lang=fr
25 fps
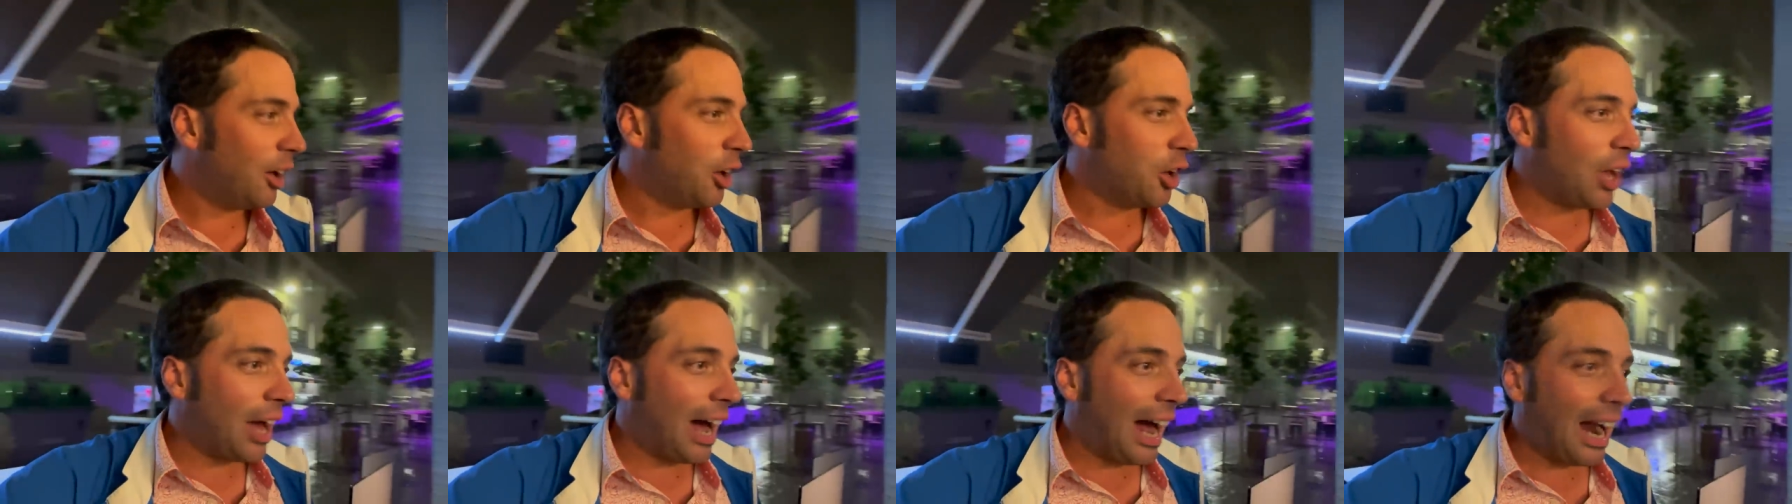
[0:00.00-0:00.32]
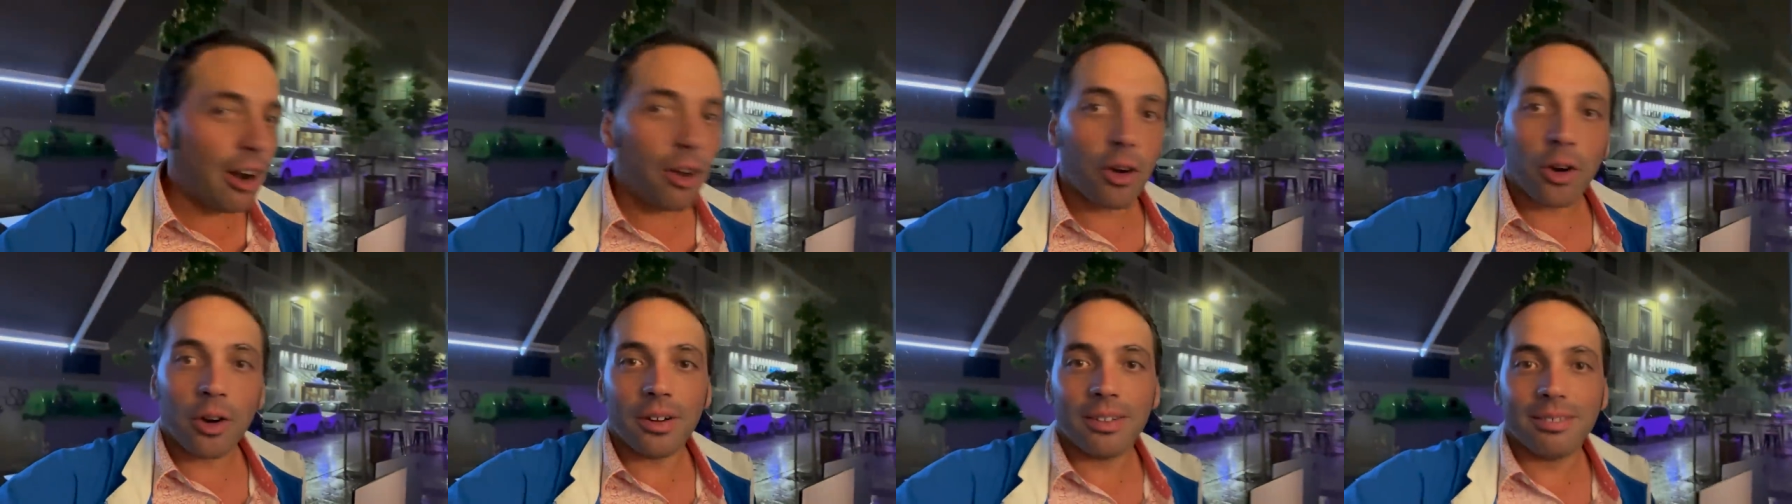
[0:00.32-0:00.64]

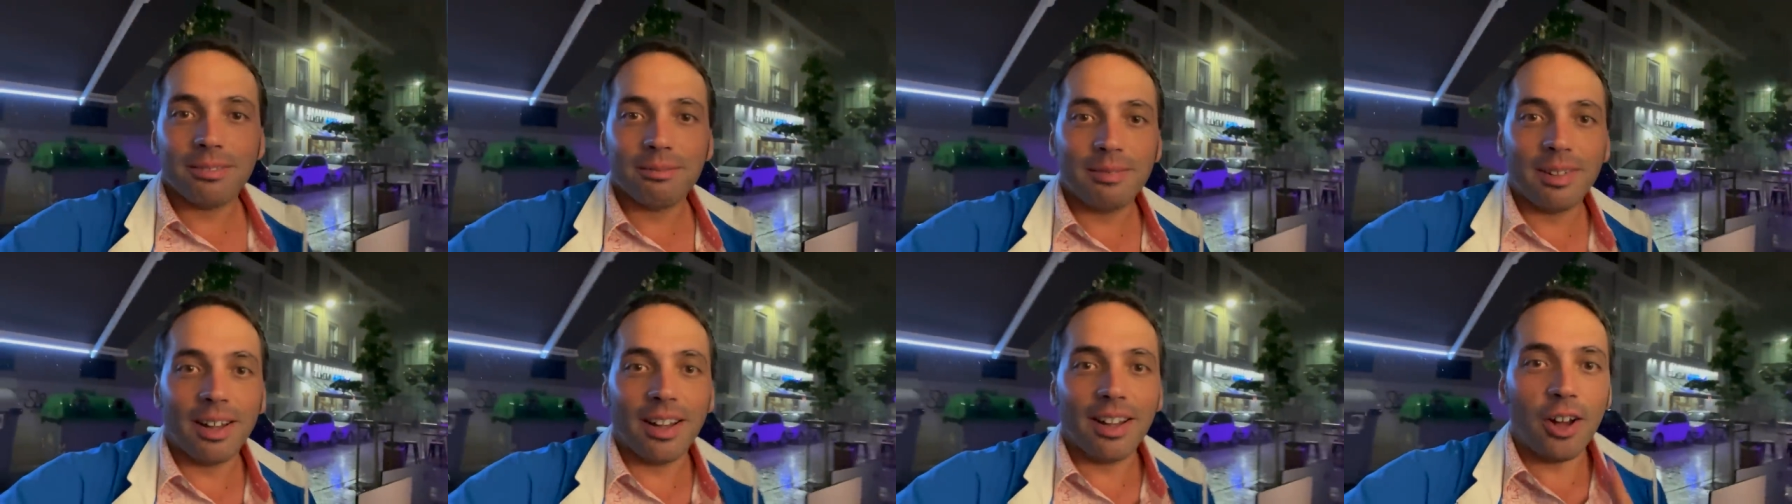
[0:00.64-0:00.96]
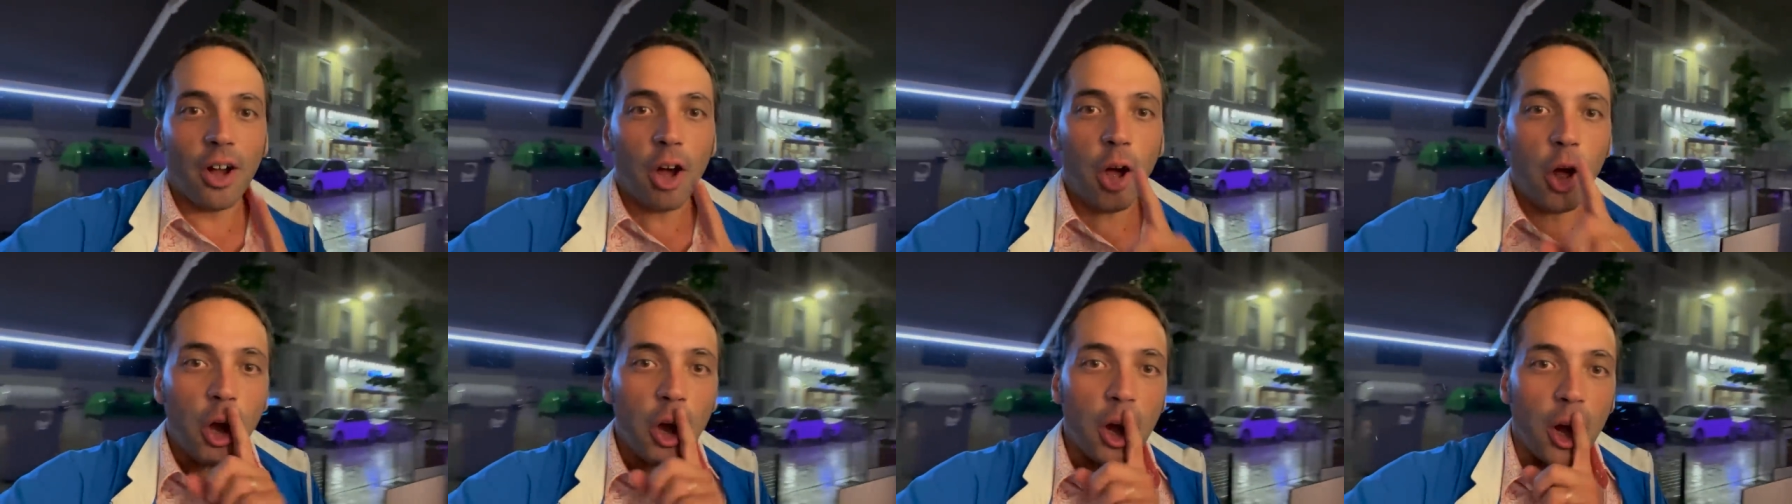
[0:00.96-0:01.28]
Alors,
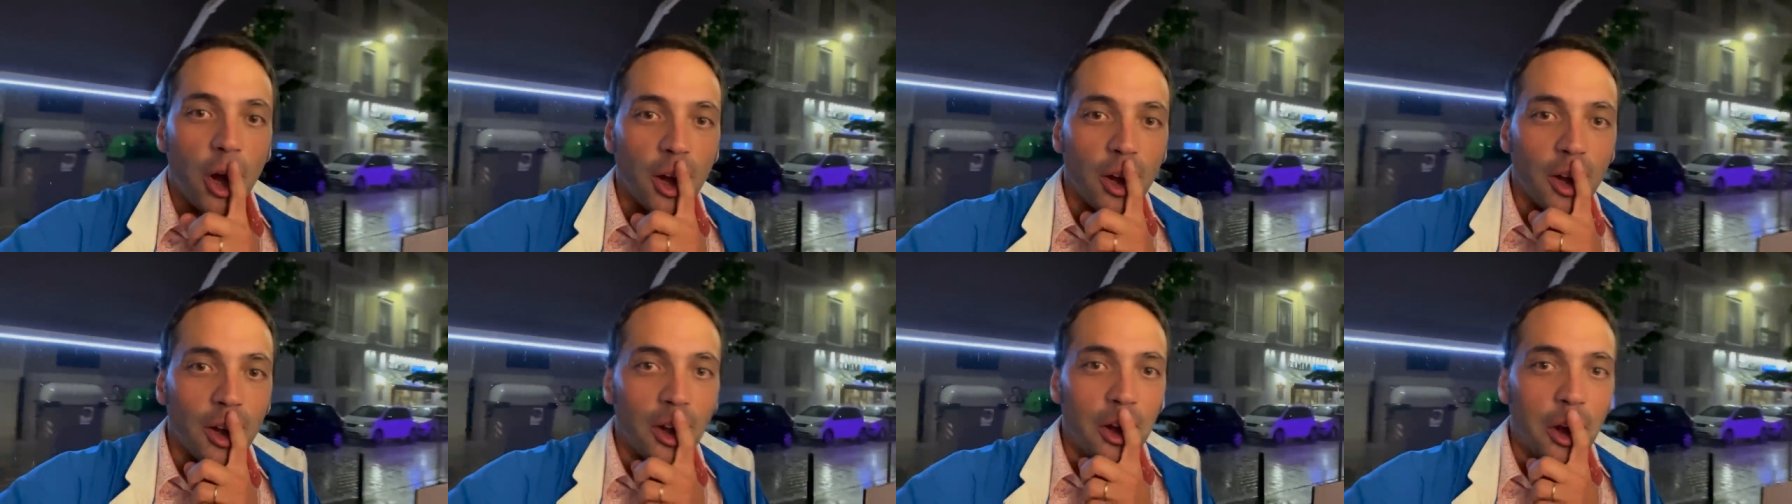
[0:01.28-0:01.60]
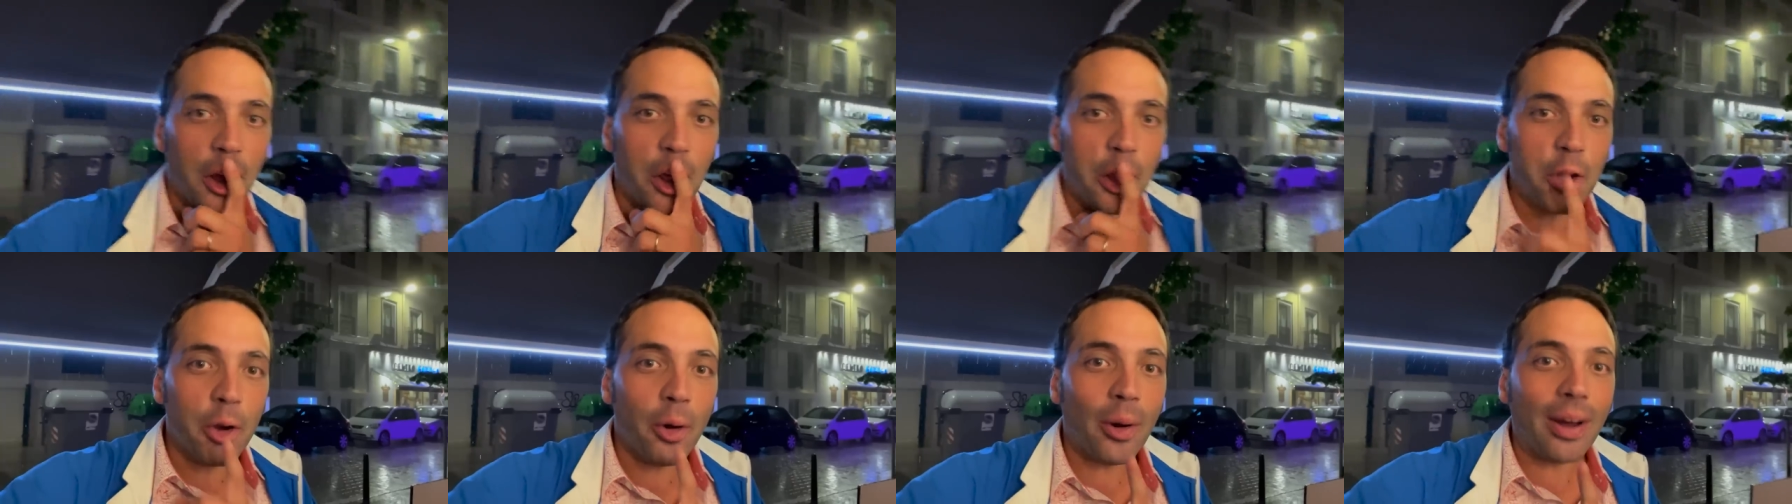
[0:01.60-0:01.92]
euh,
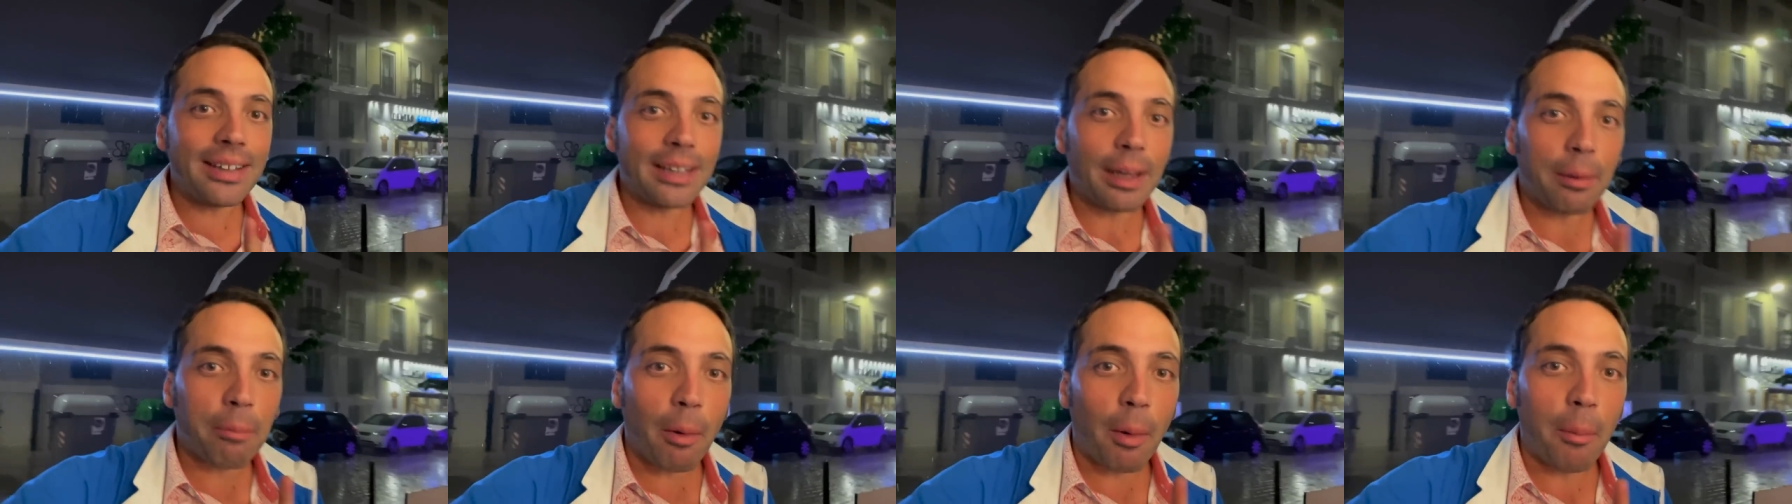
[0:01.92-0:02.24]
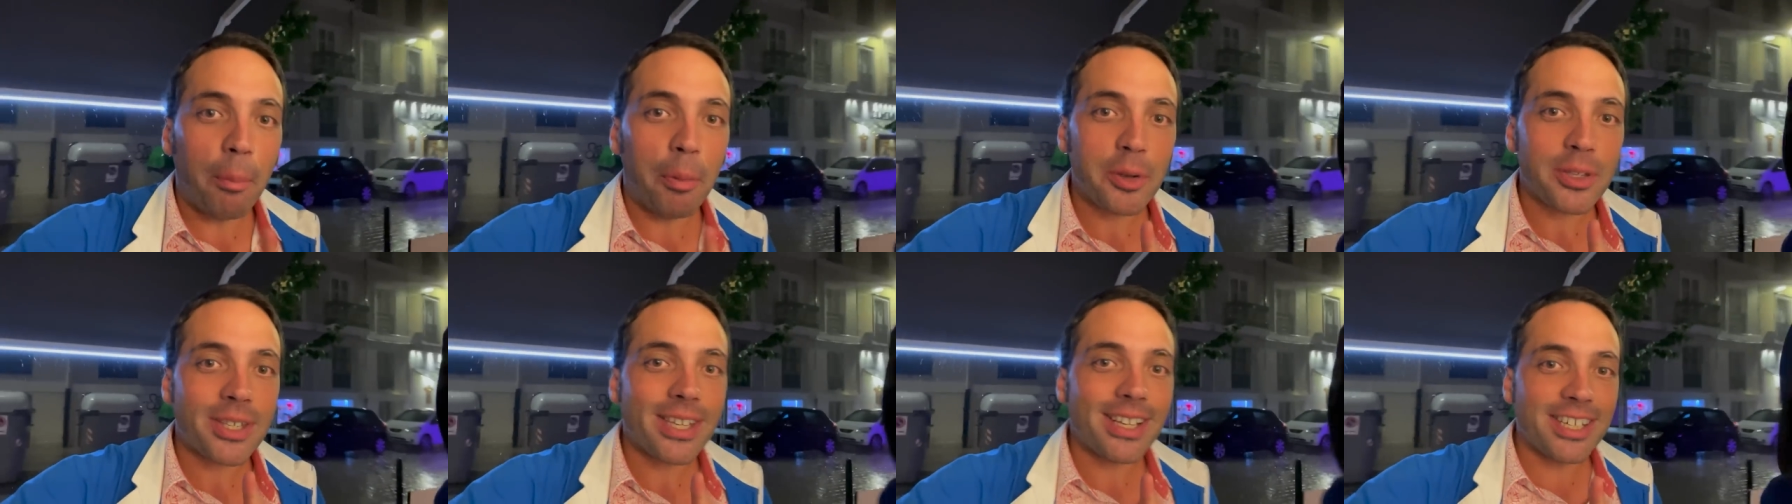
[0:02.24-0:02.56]
Johan a
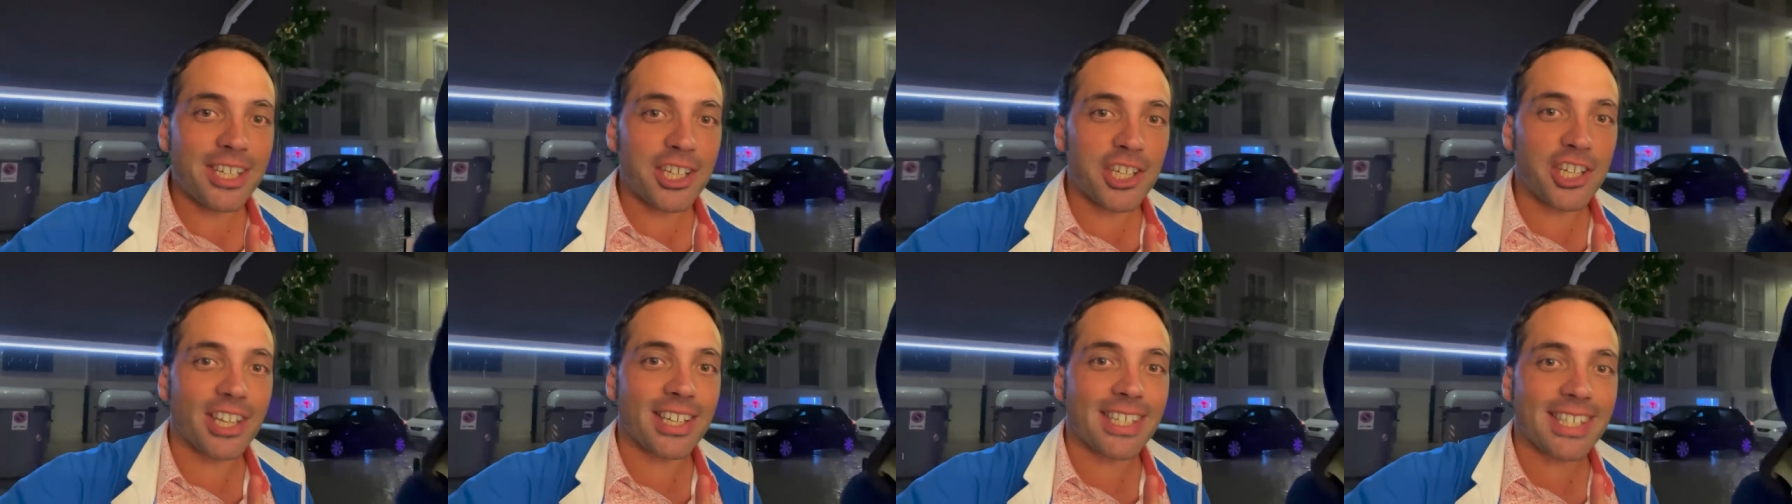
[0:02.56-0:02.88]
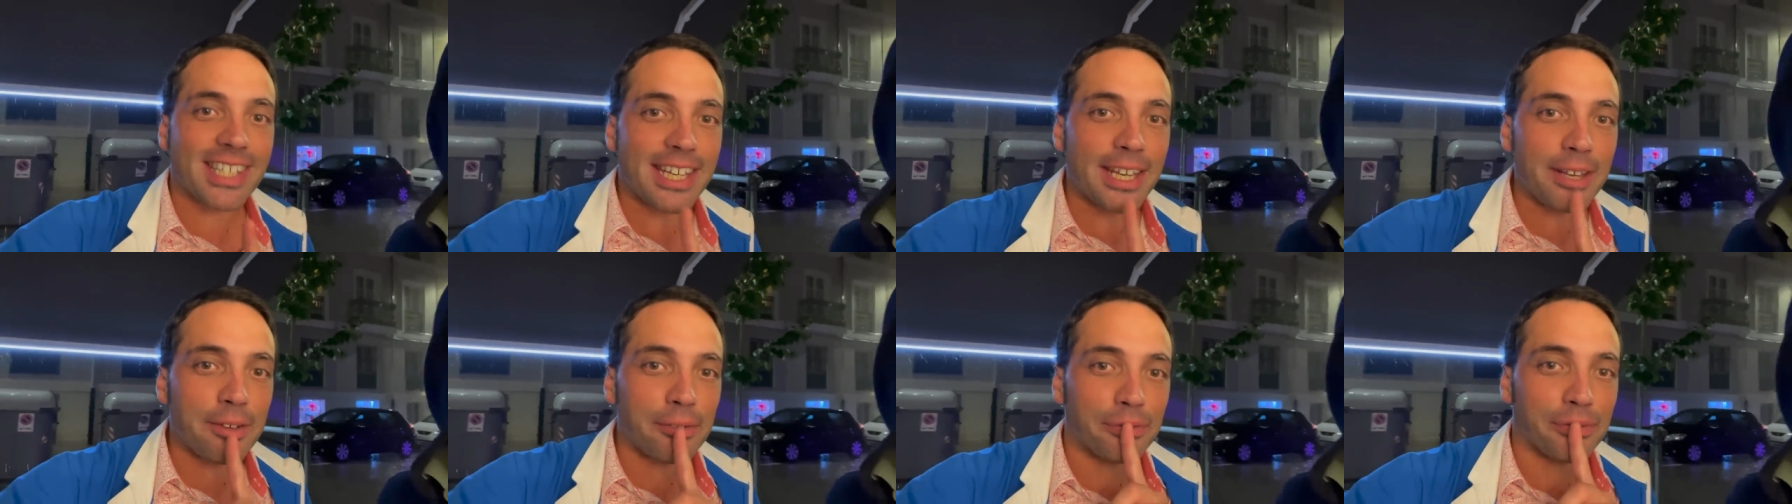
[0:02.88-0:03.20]
proposé le digestif.